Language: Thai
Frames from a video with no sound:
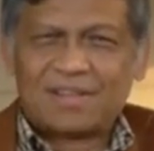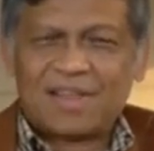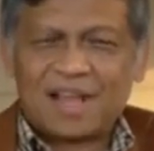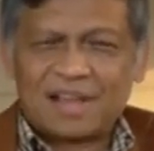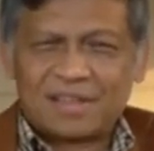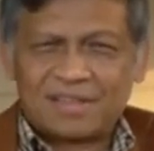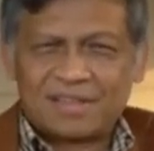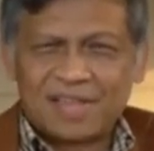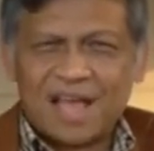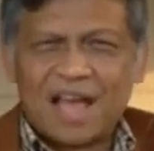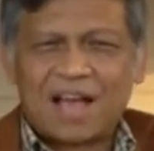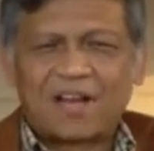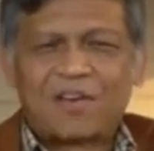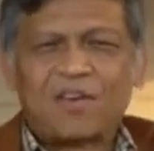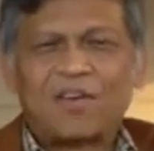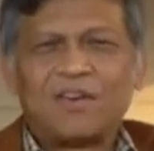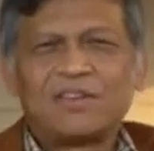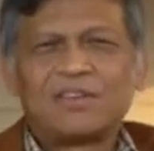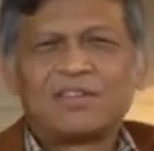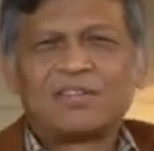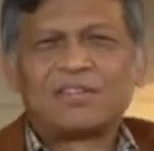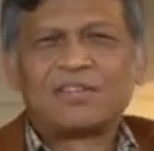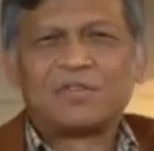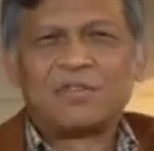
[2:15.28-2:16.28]
ทักษะของ
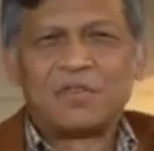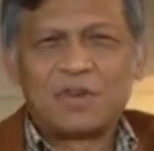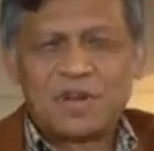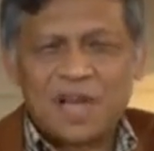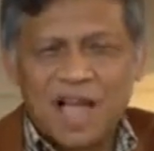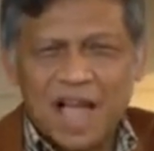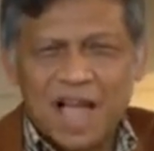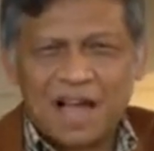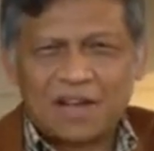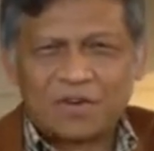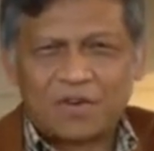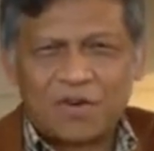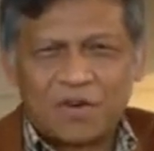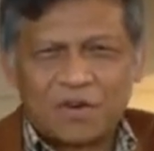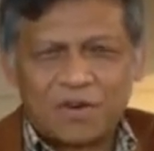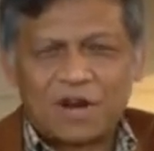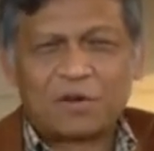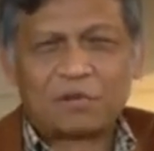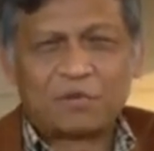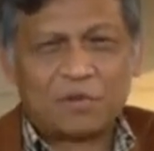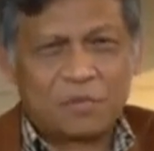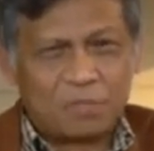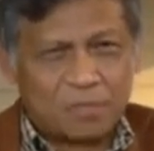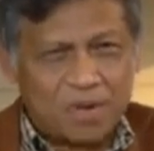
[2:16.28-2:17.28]
คนงานของ
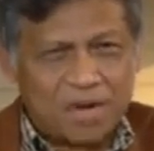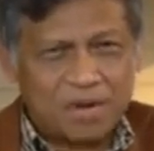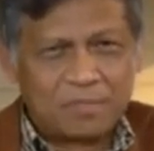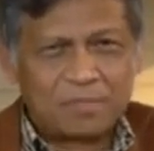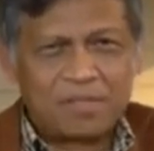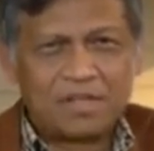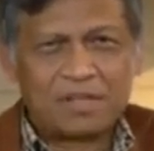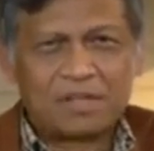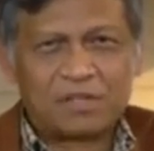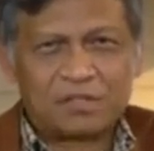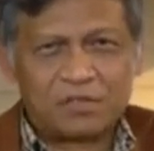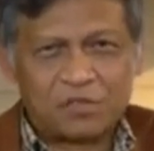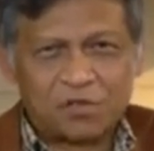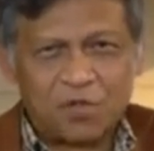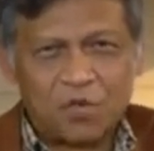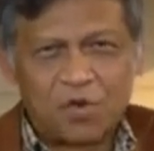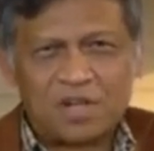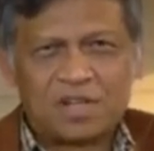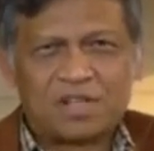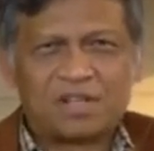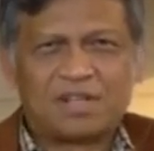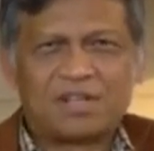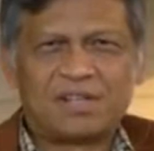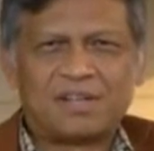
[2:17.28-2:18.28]
เราต้องเพิ่มขึ้นสูง
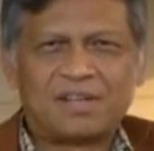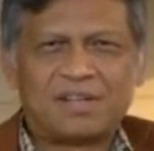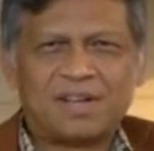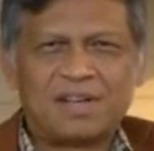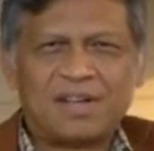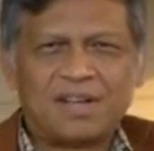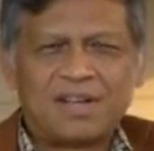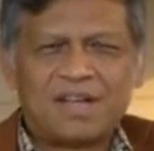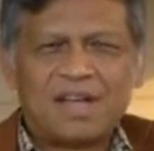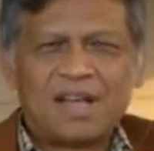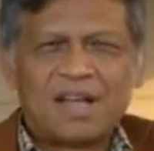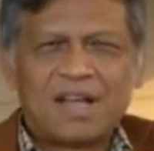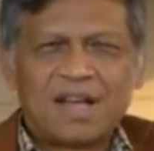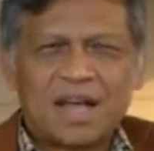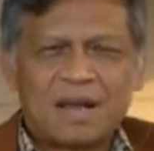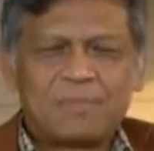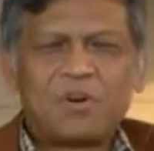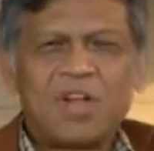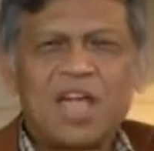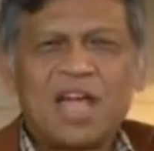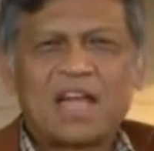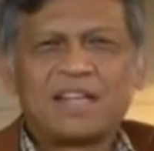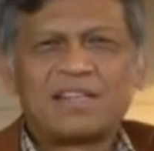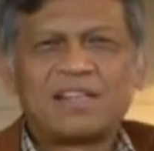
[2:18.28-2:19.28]
ขึ้น การ
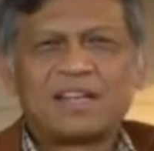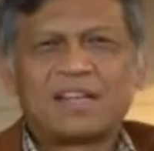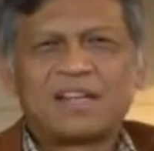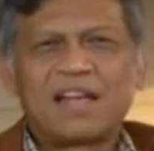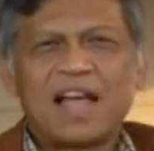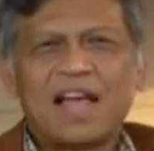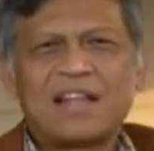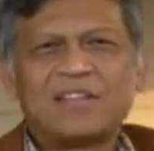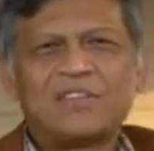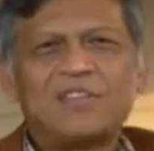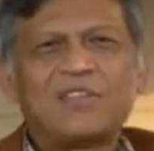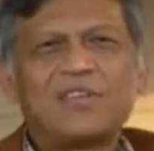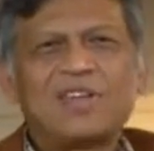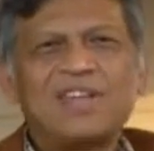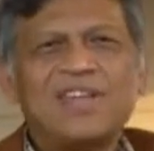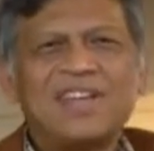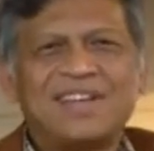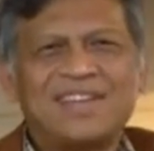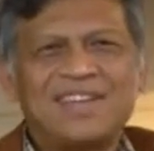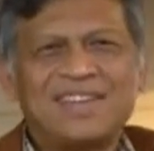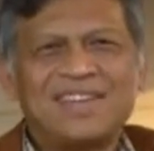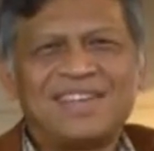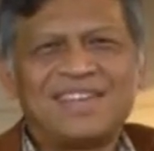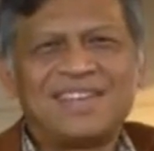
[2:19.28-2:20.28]
บริหารจัดการต้องดี
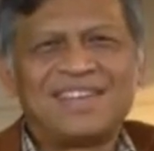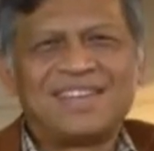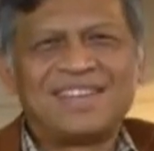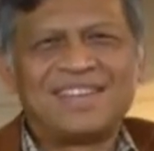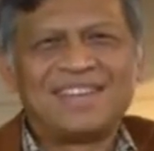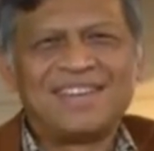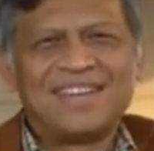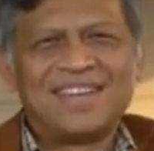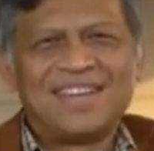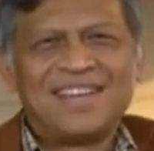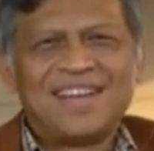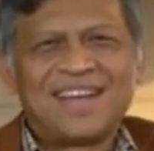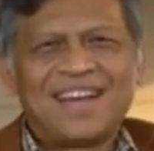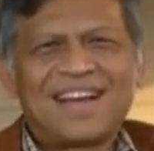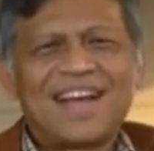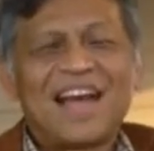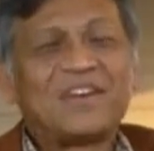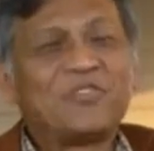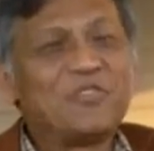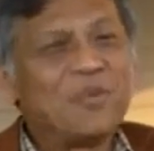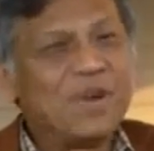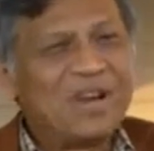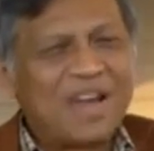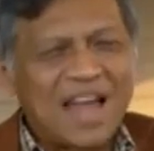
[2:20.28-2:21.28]
ขึ้นกา
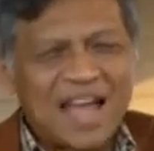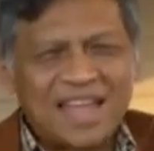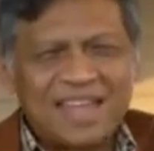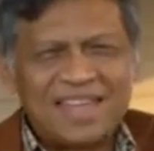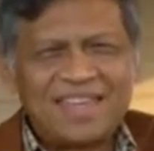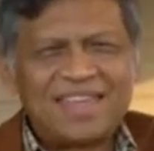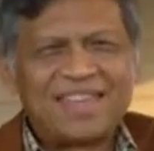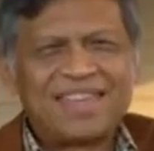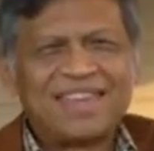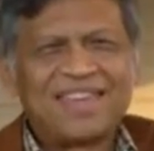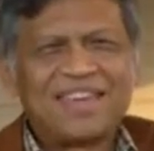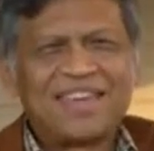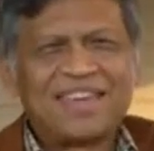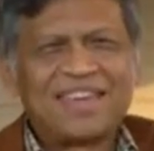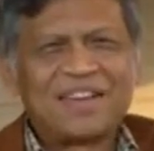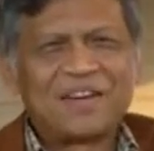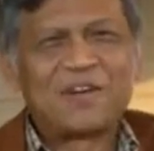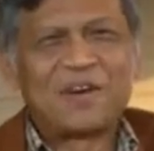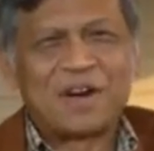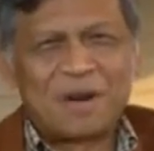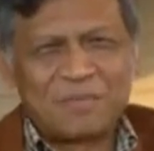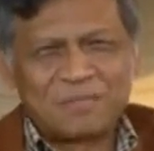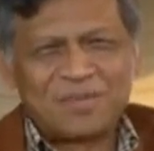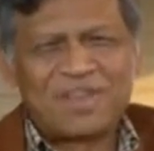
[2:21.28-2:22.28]
รรั่วไหล
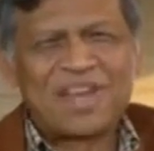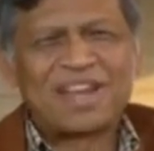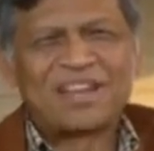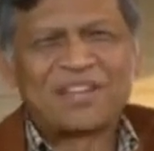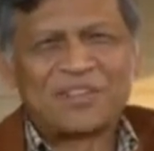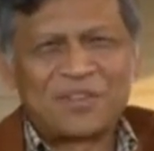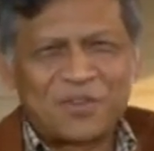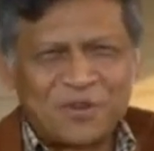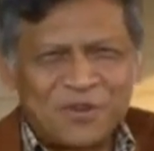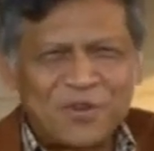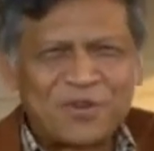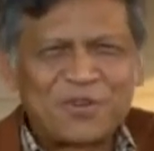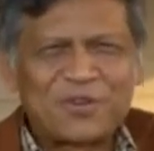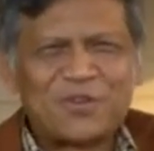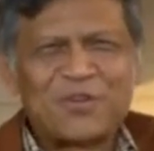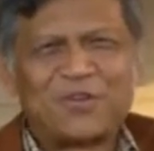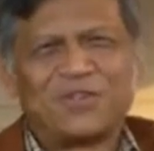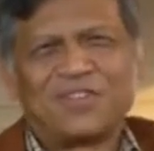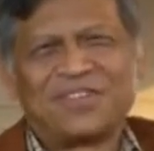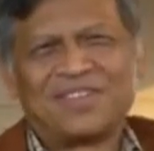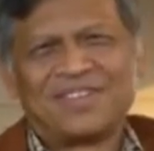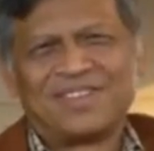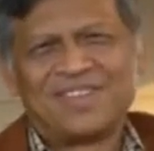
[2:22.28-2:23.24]
คอร์รัปชันต้องลดลง